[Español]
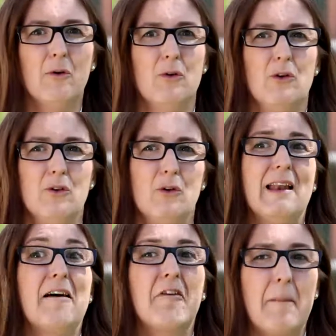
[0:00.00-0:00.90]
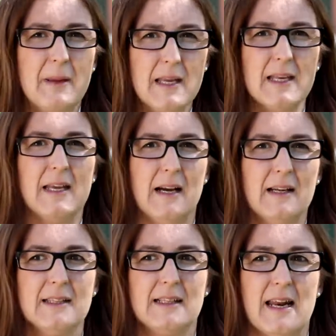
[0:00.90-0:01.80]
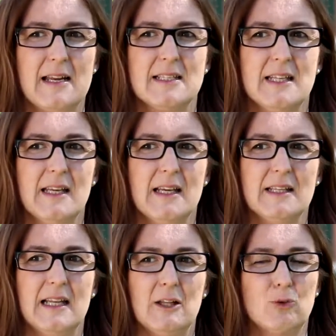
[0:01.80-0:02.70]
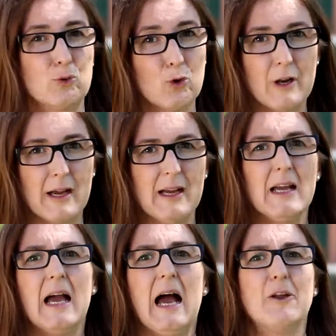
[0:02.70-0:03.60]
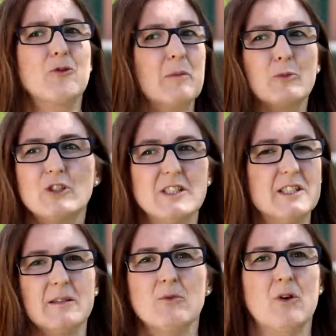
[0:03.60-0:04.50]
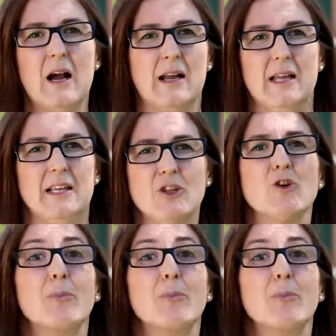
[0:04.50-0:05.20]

o, de la familia detrás de, la tutora ayuda muchísimo a que el niño